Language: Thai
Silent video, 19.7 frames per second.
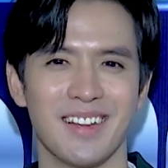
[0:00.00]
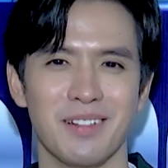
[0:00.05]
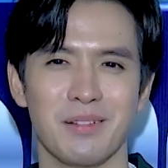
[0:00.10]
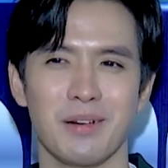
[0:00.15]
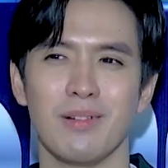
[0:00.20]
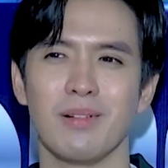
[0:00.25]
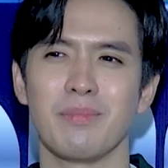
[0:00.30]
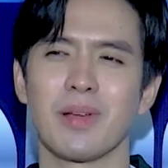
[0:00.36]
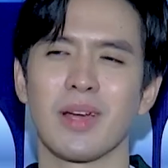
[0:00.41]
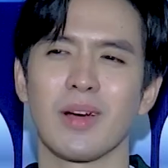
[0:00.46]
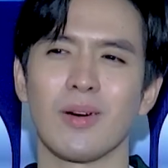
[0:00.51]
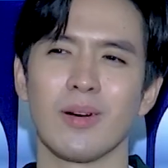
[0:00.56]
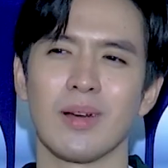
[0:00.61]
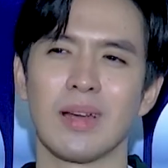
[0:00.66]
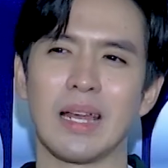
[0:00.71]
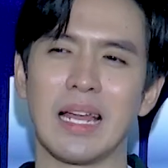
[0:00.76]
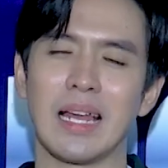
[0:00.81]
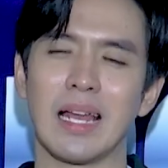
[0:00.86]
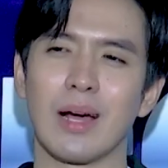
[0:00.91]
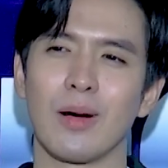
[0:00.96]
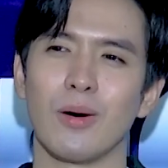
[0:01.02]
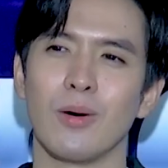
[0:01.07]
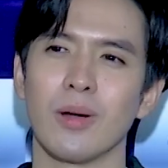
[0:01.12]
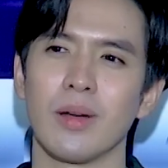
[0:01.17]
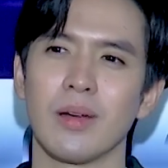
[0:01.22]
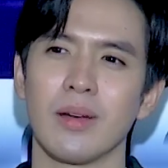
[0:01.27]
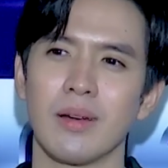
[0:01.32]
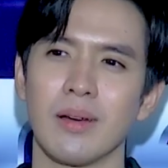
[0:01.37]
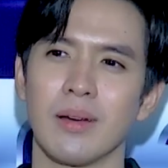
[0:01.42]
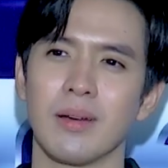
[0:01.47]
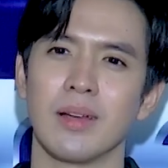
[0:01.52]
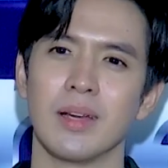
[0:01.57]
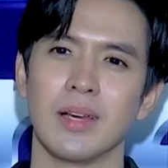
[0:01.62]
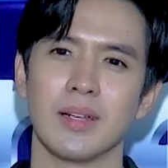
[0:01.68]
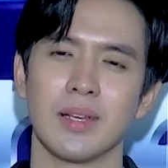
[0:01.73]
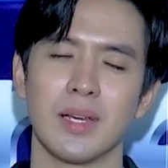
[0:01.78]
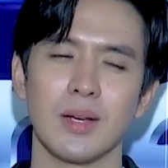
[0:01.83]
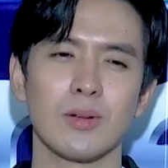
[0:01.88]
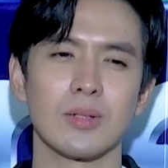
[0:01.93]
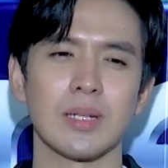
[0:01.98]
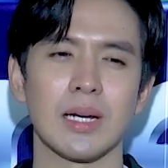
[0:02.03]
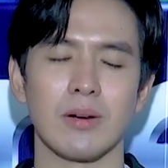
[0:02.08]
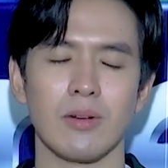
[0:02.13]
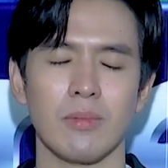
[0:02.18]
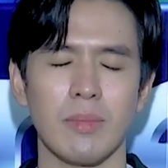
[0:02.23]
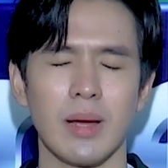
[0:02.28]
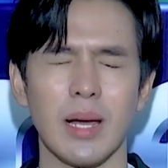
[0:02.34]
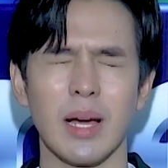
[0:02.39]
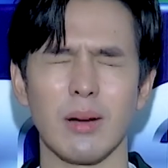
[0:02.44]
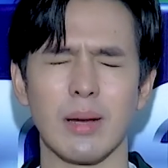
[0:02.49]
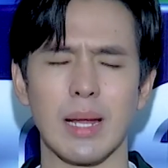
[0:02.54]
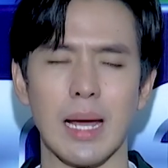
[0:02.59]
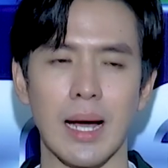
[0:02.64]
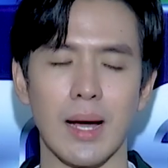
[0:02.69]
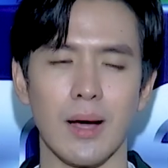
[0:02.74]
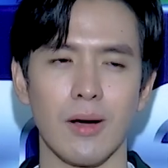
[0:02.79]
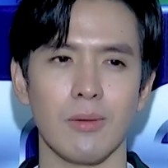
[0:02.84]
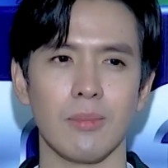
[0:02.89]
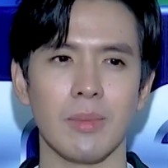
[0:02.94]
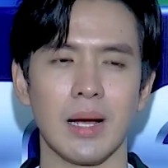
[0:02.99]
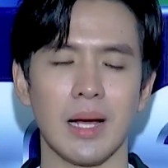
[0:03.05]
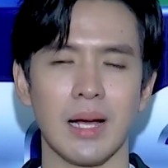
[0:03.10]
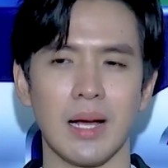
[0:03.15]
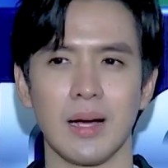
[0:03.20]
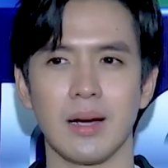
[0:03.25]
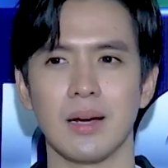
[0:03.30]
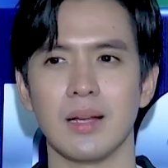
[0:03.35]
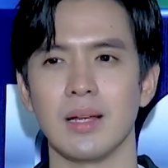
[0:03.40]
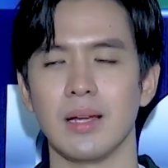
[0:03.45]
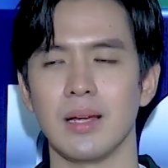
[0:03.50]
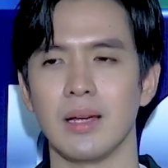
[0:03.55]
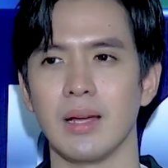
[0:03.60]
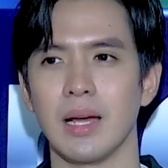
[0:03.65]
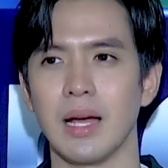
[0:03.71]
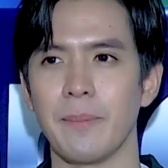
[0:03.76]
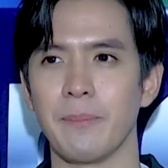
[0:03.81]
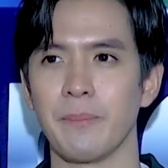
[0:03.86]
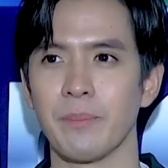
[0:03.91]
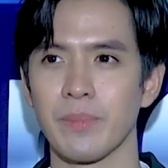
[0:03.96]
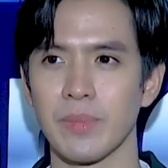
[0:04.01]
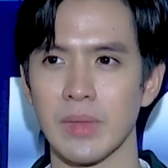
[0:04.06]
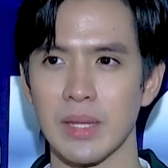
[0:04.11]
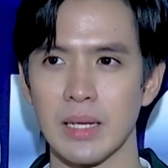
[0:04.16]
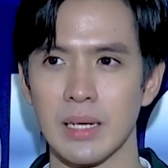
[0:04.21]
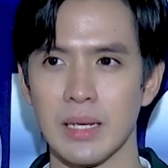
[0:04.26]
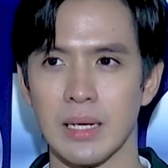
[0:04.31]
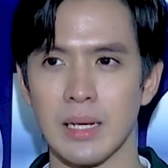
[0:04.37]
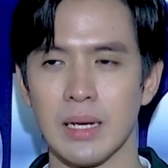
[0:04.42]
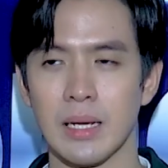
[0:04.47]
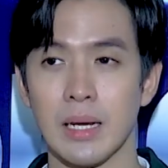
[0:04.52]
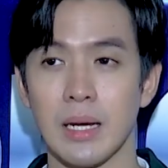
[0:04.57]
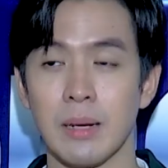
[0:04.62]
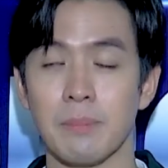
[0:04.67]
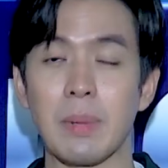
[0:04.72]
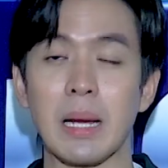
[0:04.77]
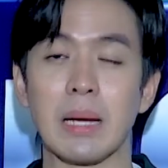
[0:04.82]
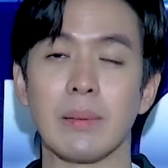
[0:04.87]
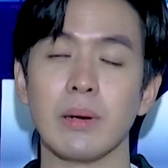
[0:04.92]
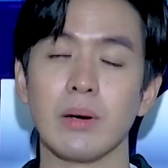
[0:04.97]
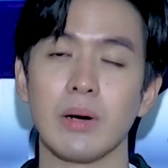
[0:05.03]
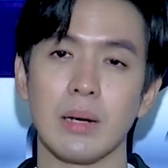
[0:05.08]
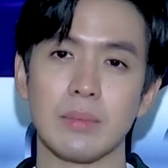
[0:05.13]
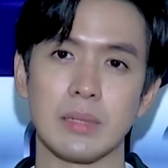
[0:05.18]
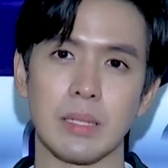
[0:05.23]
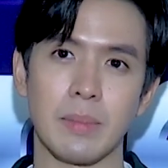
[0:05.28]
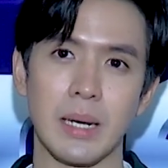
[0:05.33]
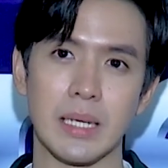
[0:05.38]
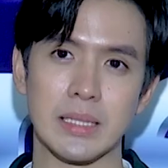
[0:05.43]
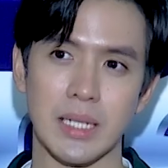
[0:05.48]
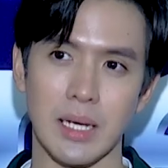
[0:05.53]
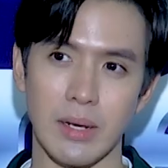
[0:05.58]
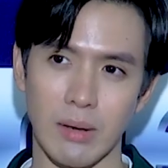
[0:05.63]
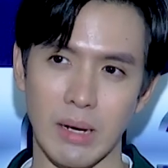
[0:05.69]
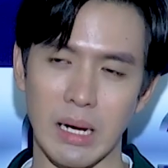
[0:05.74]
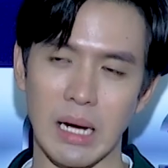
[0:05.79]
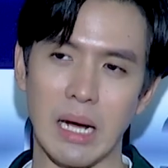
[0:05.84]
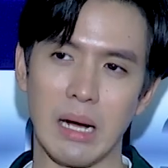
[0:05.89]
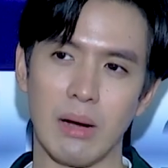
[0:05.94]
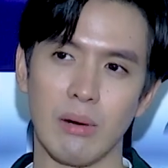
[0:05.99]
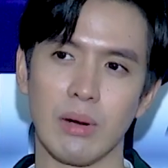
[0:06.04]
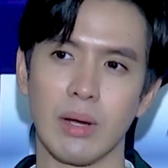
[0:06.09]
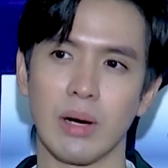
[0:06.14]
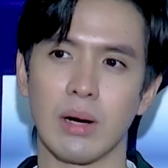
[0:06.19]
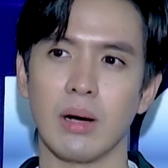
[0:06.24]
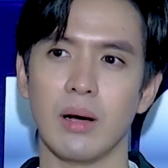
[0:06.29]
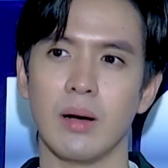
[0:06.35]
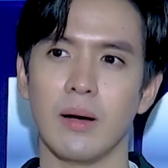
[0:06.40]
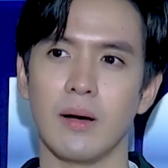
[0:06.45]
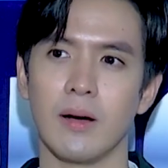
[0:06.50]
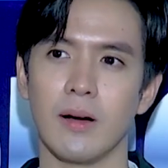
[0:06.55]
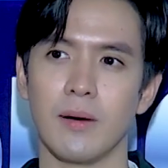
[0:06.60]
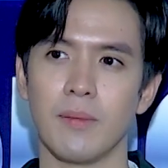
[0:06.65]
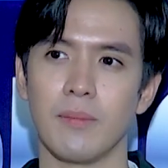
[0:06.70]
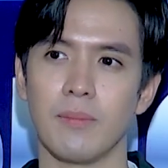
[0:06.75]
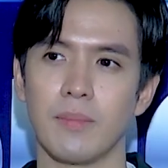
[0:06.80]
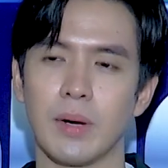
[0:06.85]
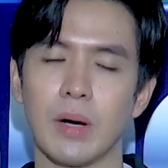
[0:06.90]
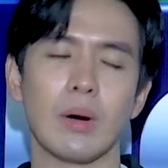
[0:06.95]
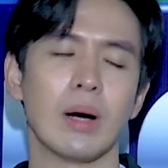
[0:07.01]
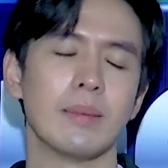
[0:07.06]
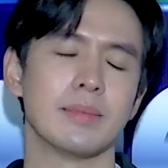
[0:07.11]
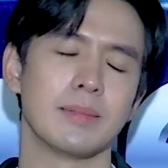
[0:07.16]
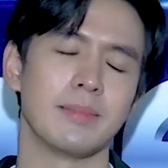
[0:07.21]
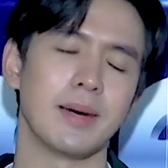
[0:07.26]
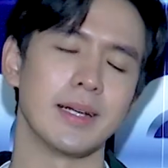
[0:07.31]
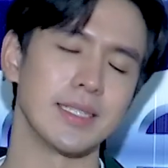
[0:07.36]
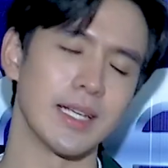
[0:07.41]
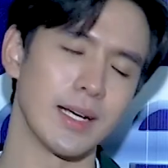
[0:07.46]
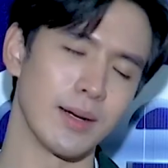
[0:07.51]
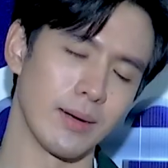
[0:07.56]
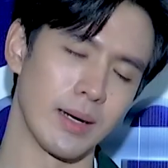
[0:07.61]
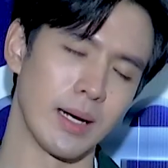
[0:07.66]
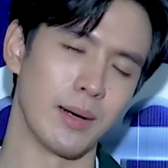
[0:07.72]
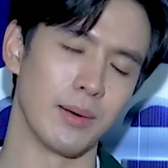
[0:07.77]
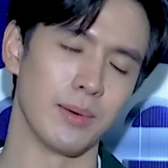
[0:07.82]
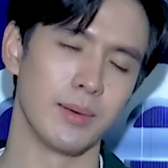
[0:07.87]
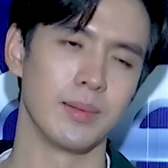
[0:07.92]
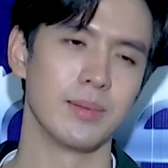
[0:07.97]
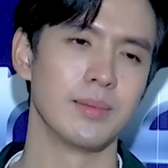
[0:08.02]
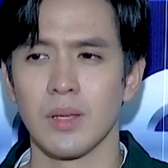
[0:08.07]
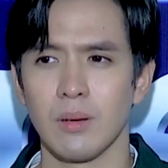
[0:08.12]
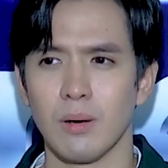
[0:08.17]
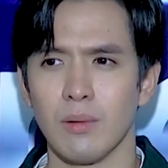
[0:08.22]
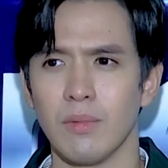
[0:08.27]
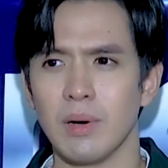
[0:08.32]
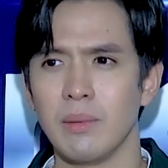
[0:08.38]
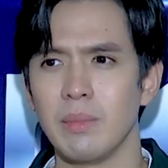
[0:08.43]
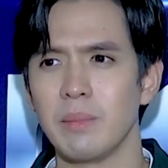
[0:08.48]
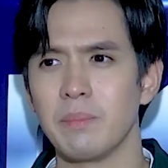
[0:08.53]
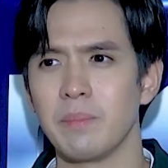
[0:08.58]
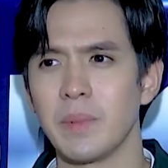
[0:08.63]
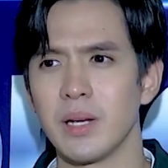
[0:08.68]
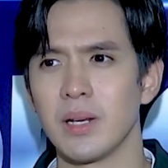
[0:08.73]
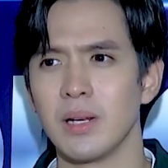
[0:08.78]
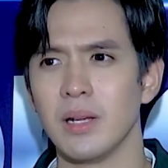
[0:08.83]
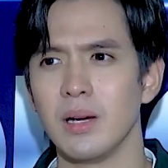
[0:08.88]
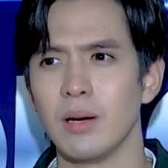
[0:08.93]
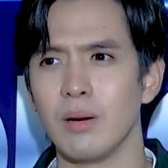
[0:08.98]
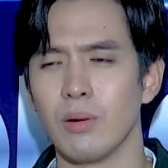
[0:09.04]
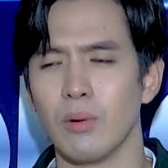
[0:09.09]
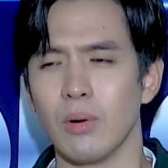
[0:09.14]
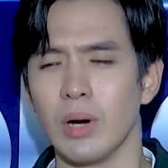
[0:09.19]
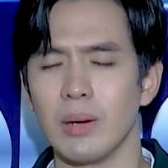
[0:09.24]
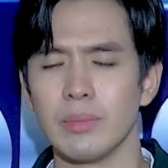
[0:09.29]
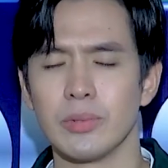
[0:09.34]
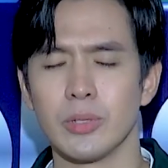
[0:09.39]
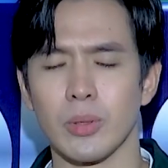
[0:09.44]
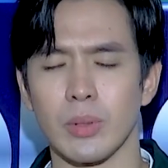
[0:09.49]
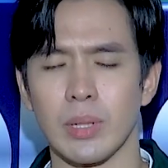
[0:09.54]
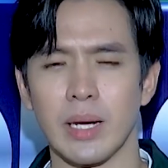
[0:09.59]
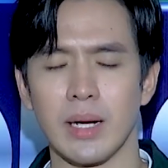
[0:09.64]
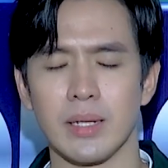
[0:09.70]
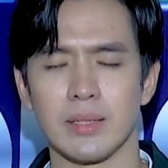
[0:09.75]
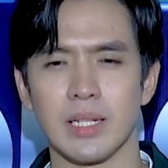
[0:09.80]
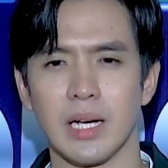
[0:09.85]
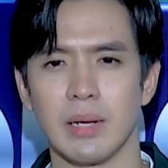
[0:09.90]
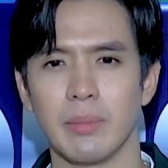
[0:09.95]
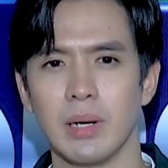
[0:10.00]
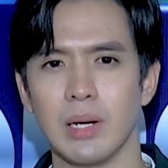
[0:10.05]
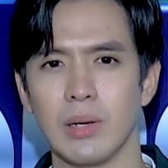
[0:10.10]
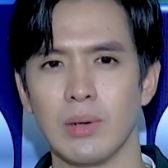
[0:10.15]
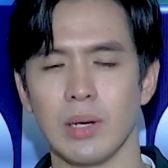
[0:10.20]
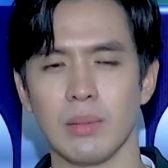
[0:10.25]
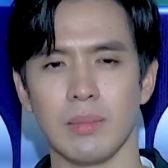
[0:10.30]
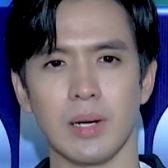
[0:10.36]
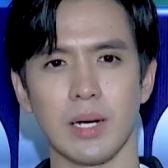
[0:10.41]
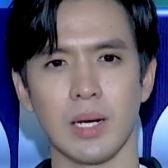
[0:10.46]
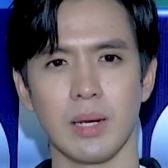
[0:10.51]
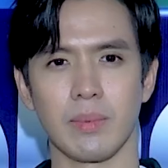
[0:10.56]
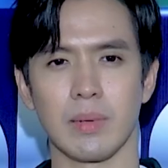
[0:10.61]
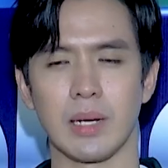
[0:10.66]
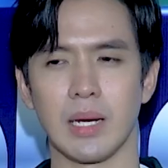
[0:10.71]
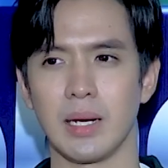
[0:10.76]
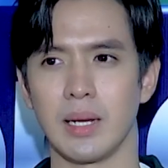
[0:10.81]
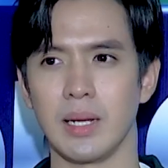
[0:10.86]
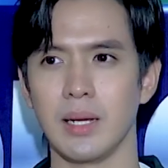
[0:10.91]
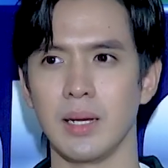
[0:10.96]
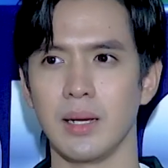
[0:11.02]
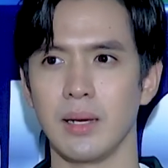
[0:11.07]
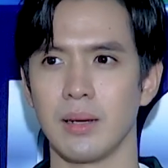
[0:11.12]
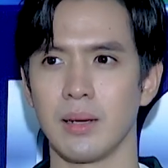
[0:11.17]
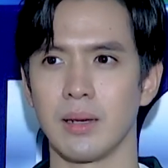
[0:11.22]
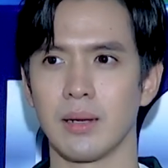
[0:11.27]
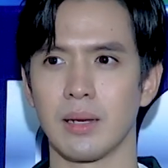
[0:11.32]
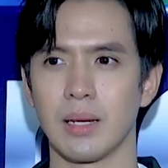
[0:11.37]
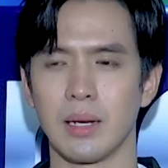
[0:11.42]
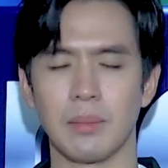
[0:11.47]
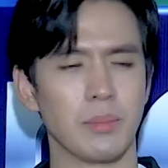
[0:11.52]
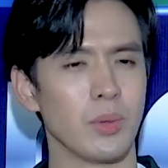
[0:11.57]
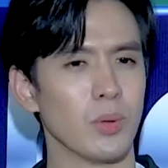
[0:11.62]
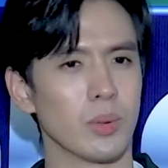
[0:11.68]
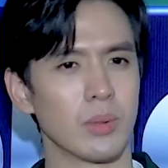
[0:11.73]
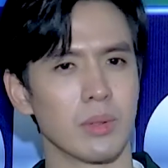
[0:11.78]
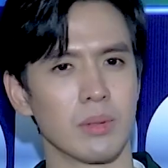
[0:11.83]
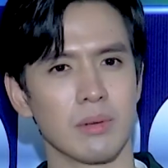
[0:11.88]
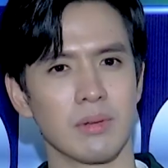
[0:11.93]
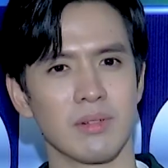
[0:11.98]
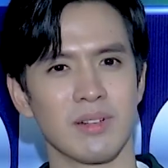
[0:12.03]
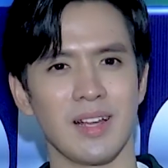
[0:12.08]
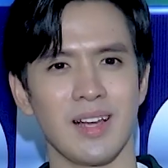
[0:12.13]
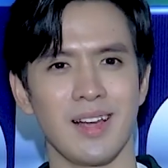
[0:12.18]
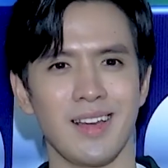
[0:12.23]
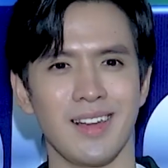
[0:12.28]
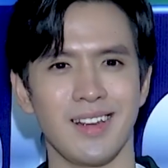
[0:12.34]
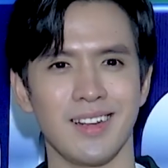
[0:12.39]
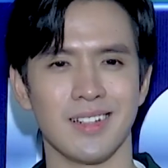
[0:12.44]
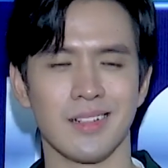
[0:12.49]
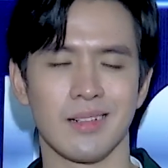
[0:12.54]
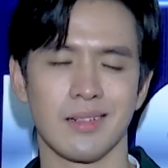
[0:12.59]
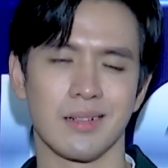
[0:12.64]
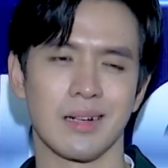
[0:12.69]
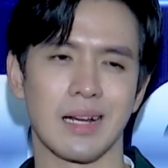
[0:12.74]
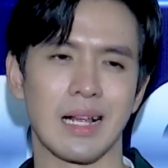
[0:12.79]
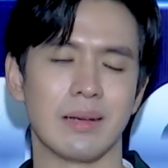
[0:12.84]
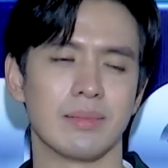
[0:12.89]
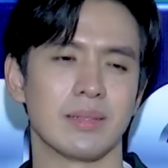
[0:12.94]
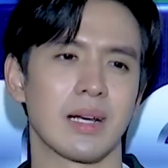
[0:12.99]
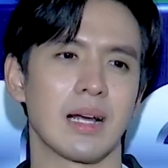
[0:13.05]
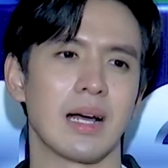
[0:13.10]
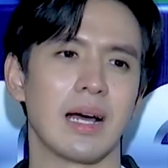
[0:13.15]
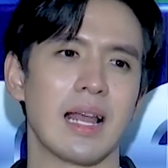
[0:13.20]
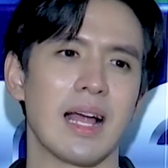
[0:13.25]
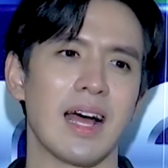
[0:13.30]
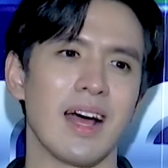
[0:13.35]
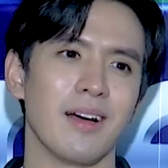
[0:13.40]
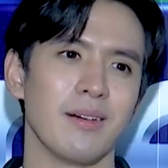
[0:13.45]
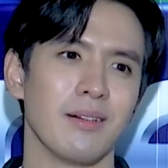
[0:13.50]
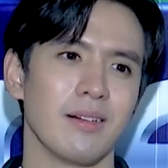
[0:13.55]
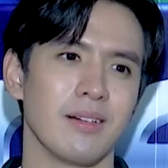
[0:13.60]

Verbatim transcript: เพราะว่ามีหลาย ๆ คนที่รู้จักคุณแม่เขาทักเข้ามาก็เลย ไปเพื่อความสบายใจของเขาแล้วก็เพื่อความสบายใจของเราผมว่ามันเป็นเรื่องของความสุขทางใจมากกว่า มั้งกับการได้ทำบุญได้กราบสักการะ